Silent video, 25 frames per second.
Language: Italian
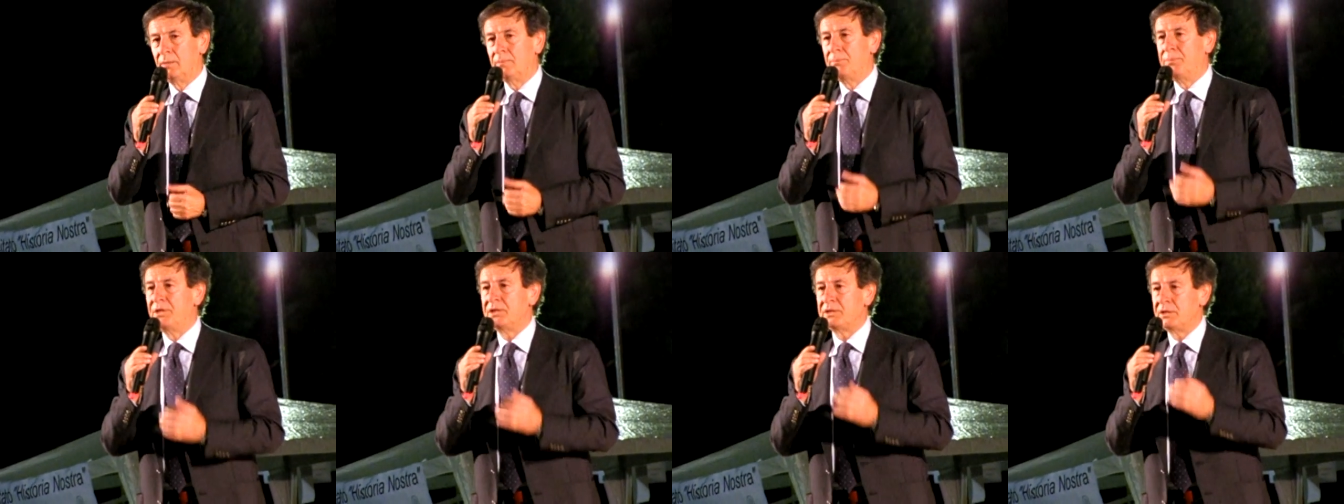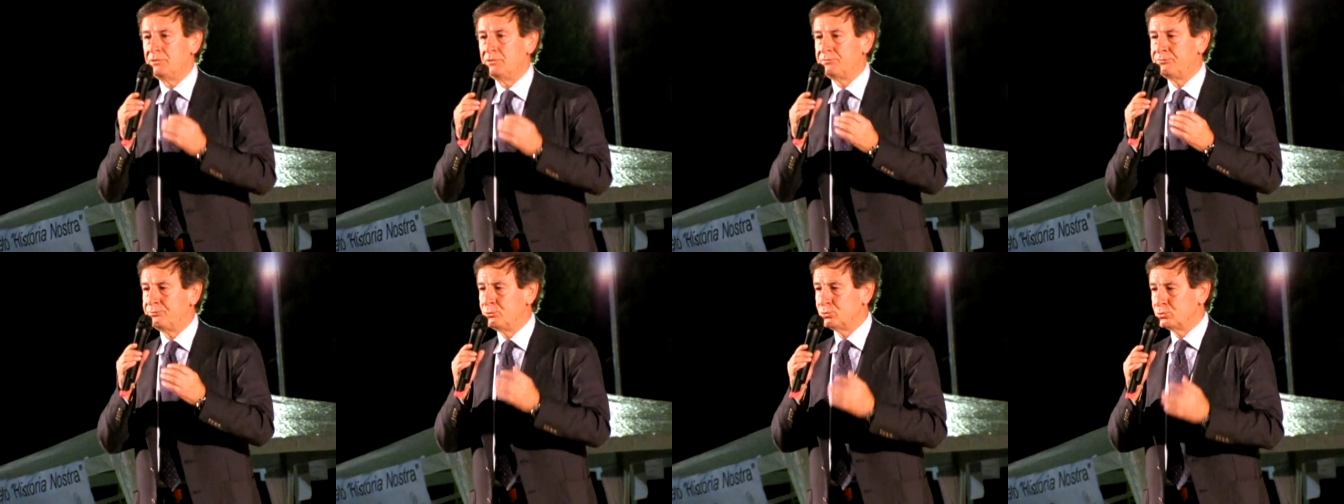Per
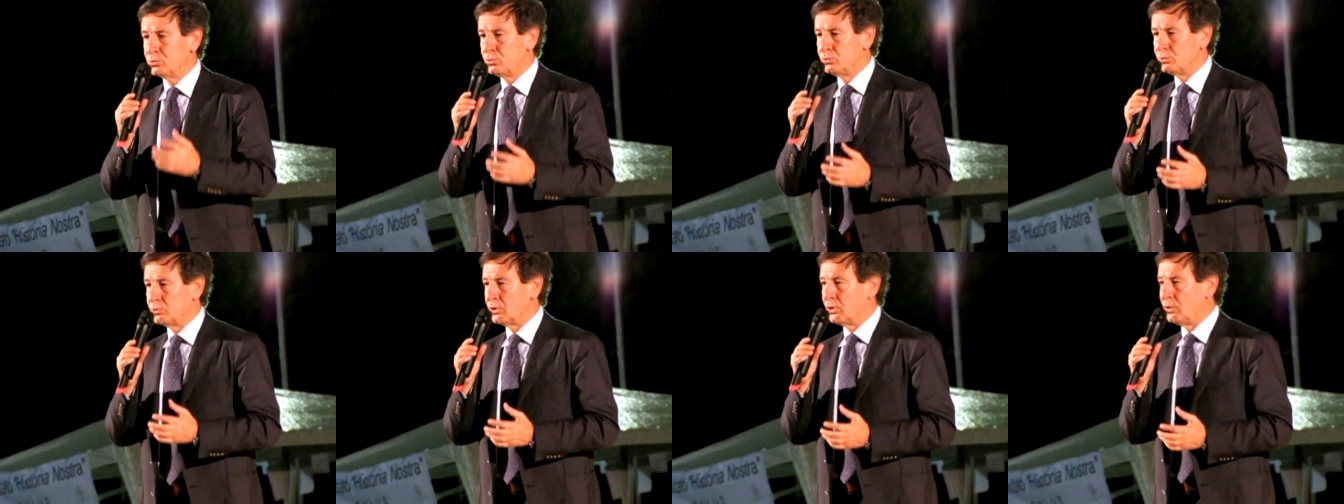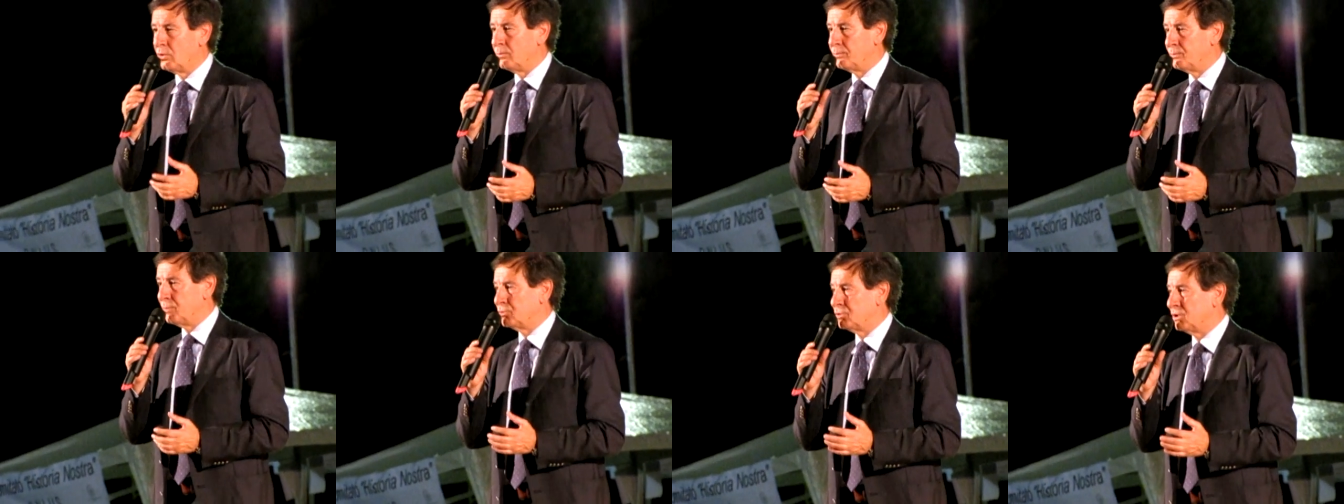il
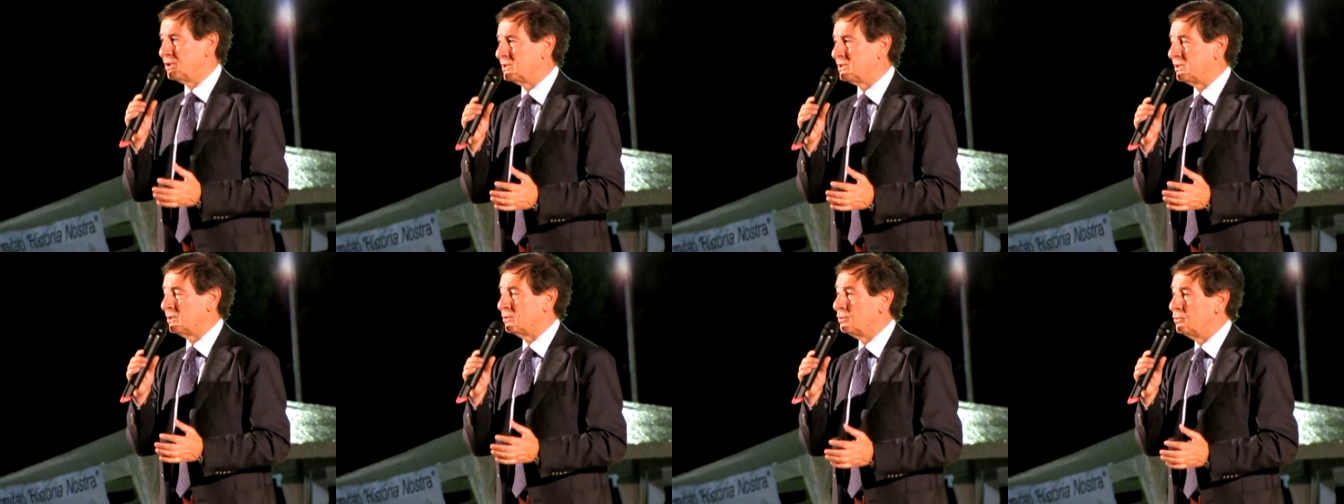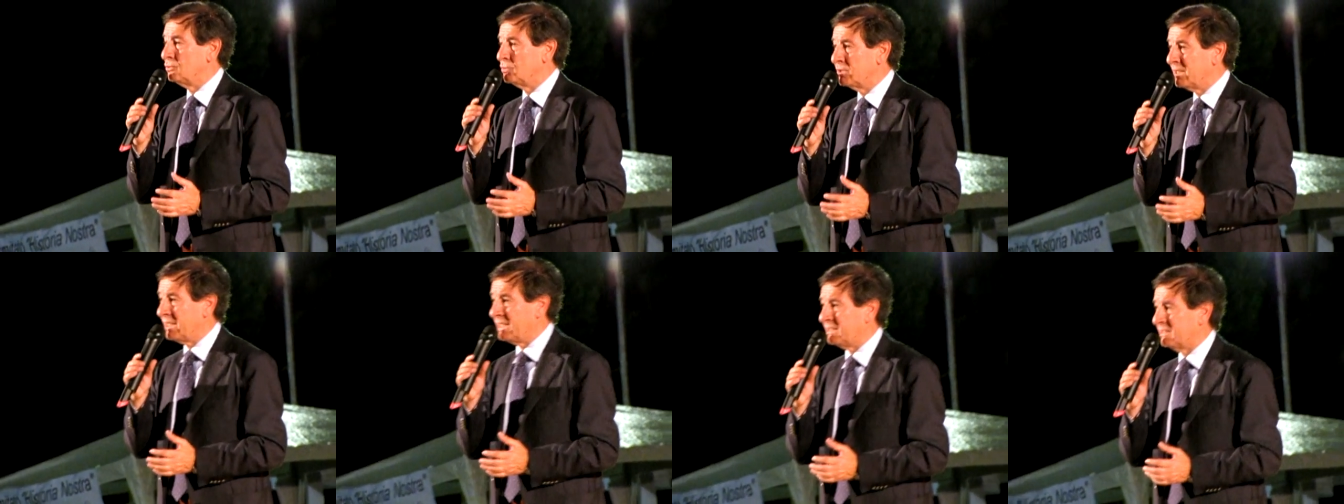futuro potete
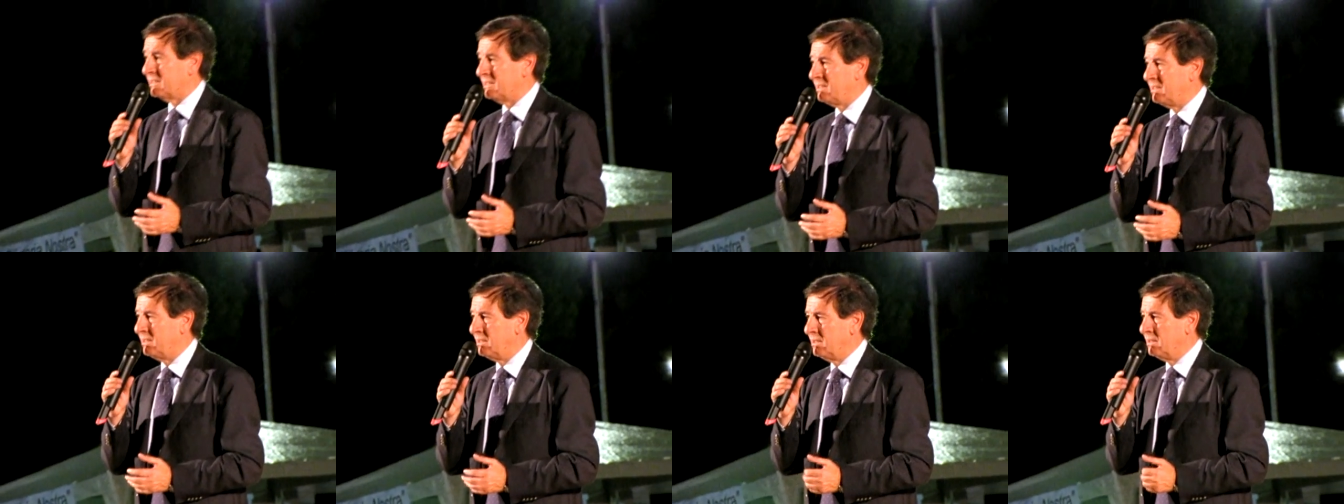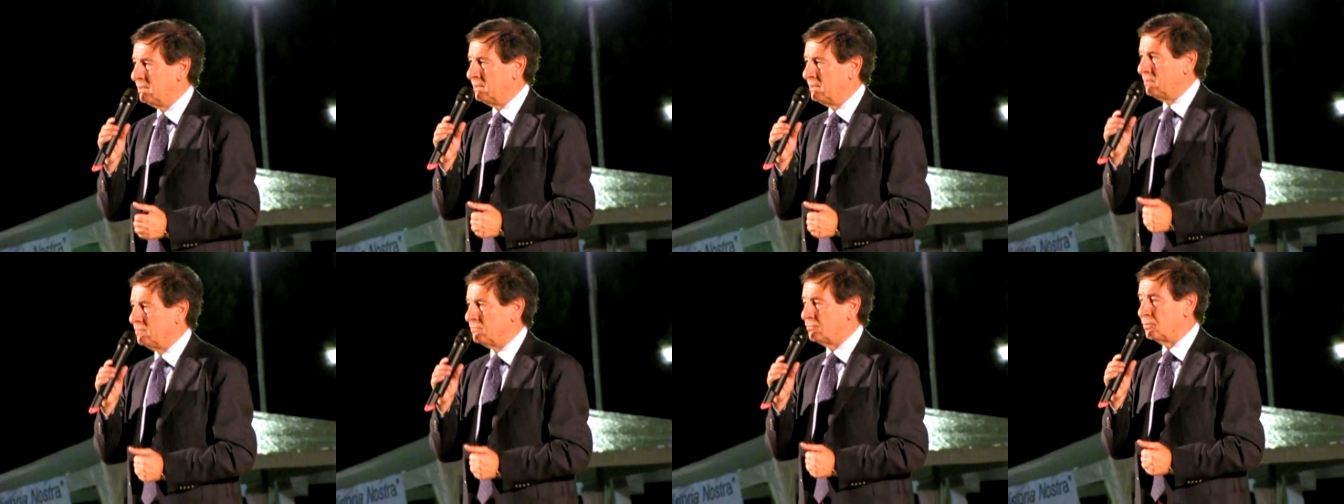
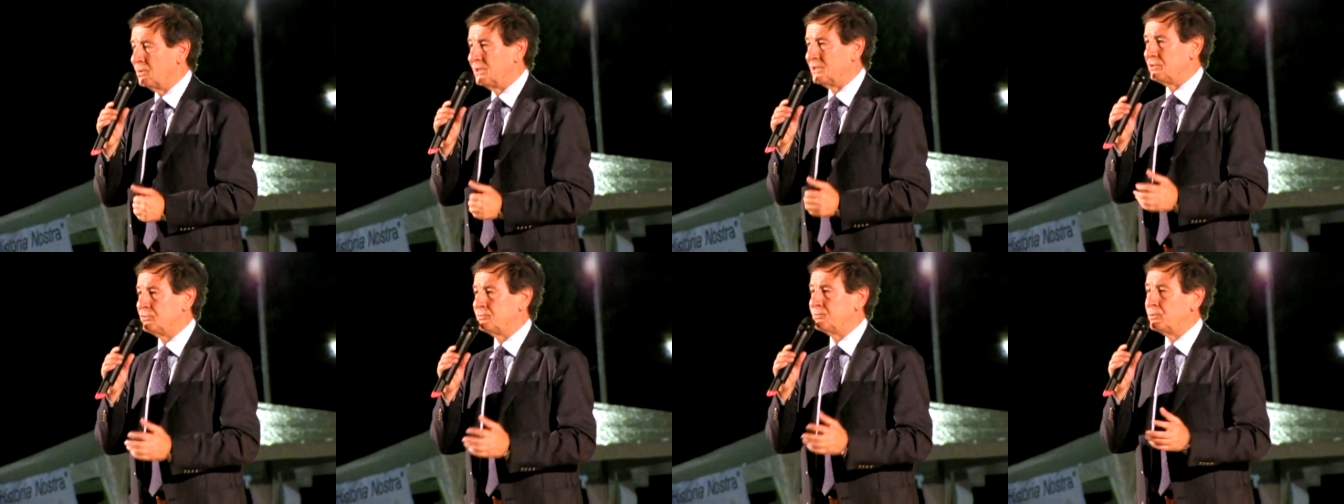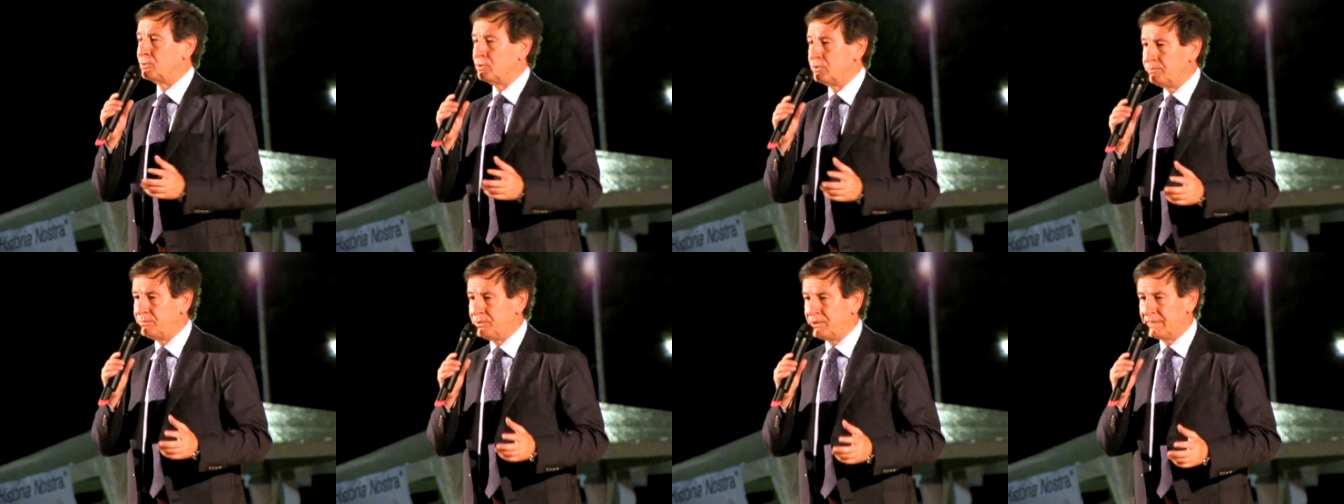contare sulla
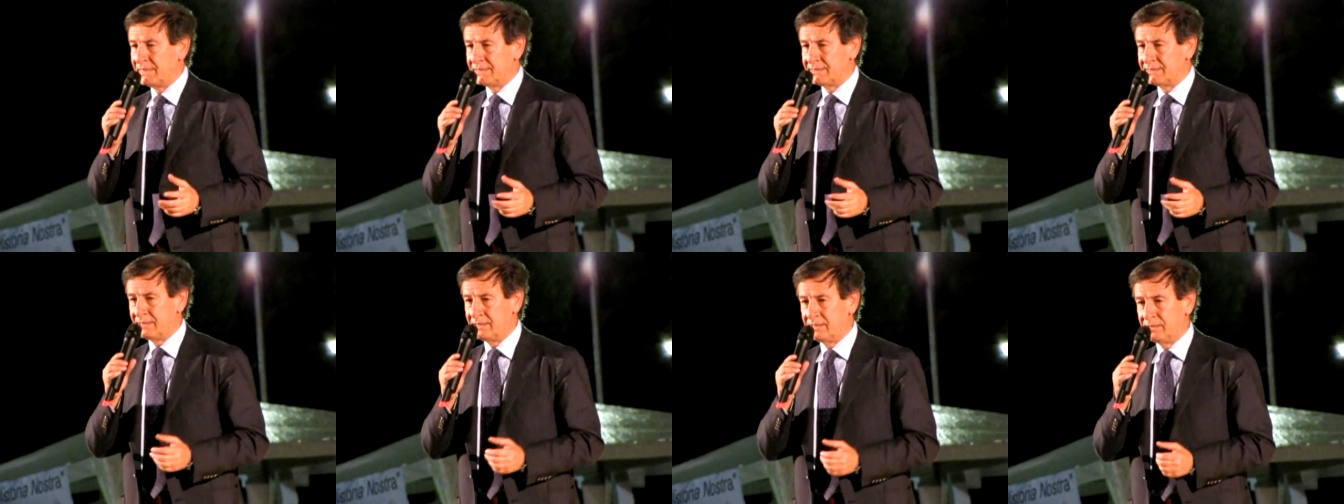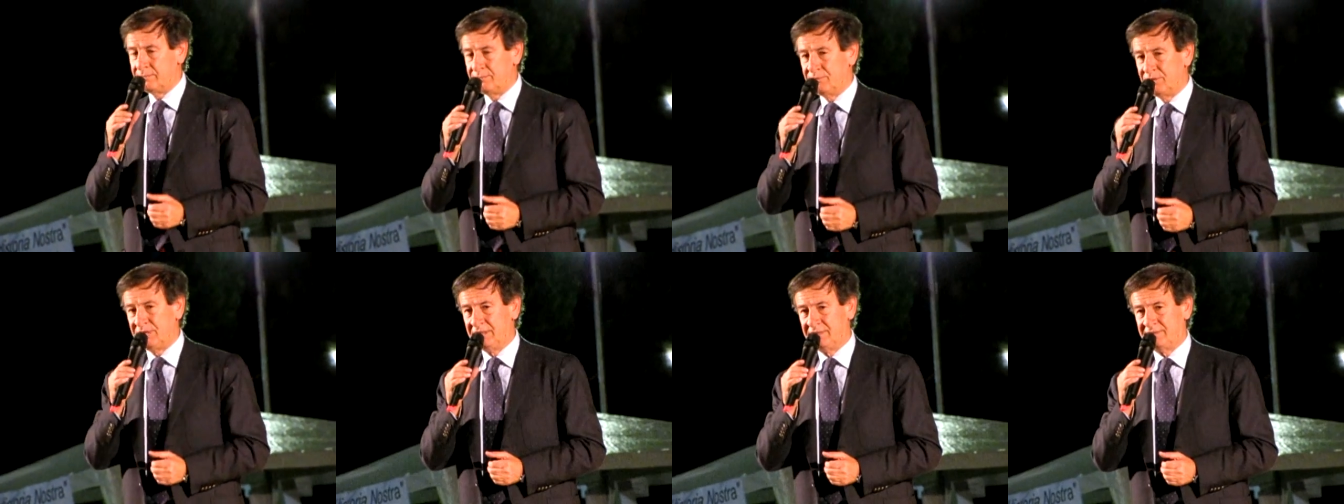disponibilità
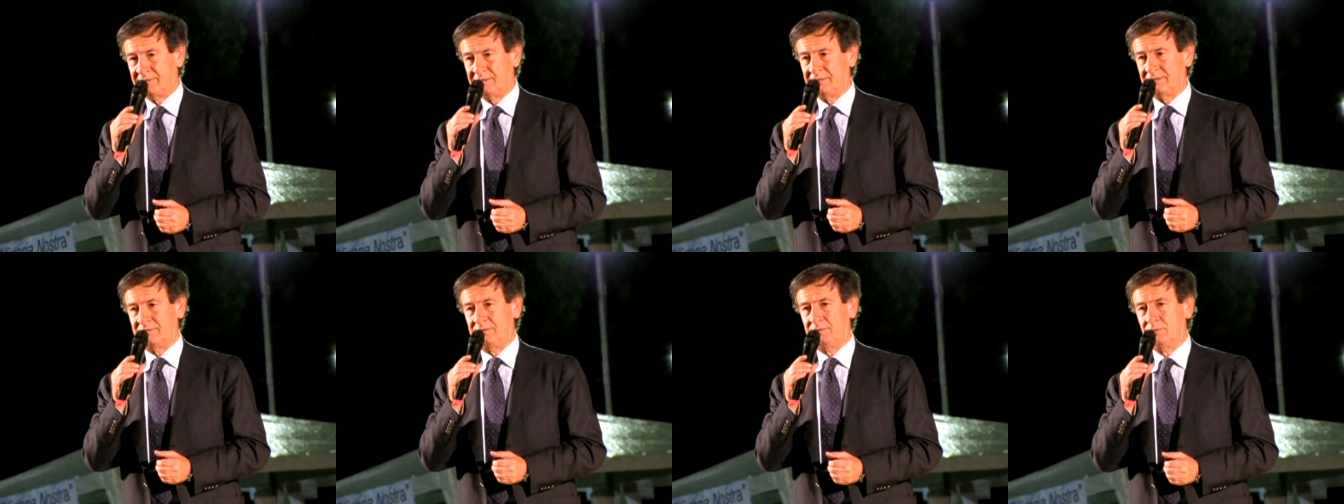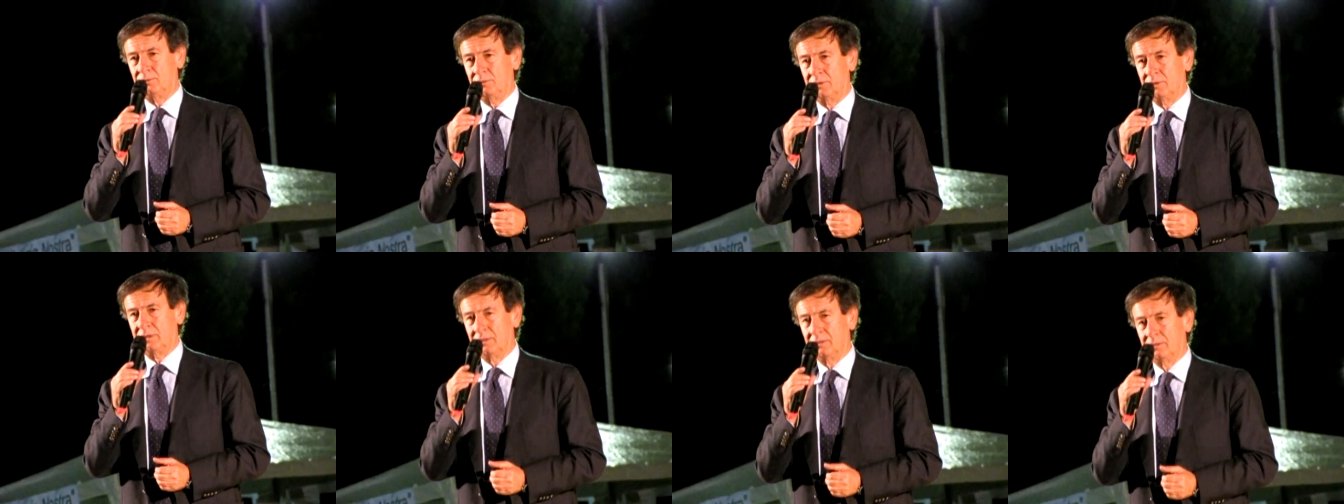
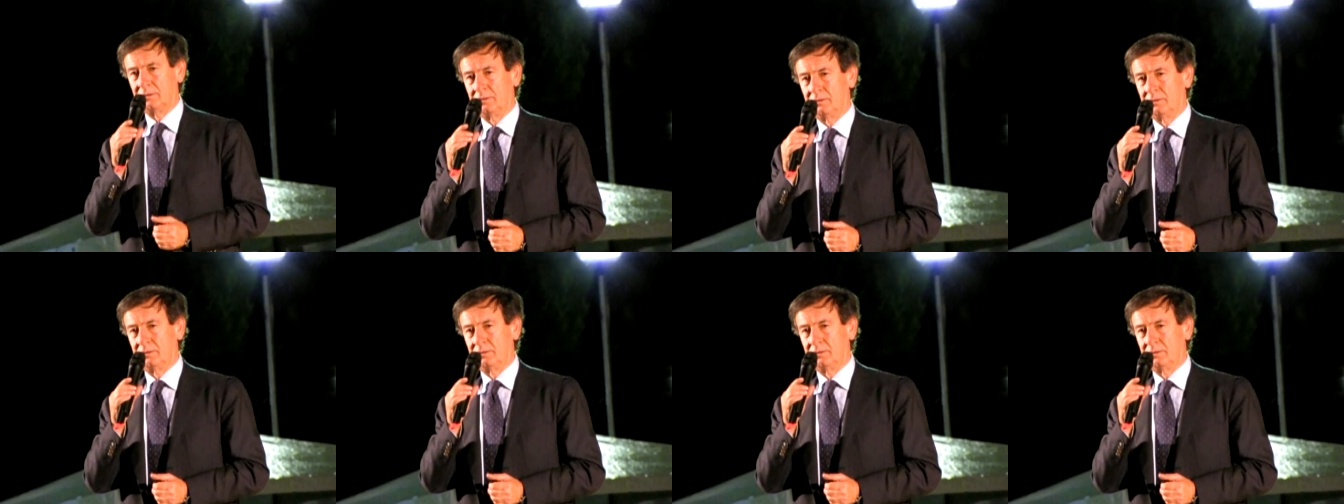dell'amministrazione,